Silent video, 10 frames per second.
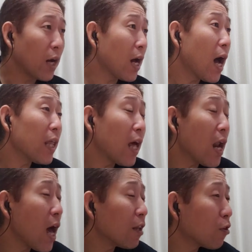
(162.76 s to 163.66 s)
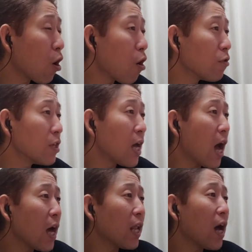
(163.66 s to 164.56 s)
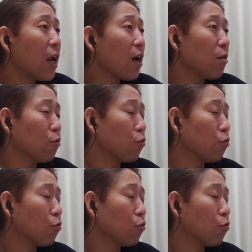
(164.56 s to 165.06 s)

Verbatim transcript: 必ず今夜なら、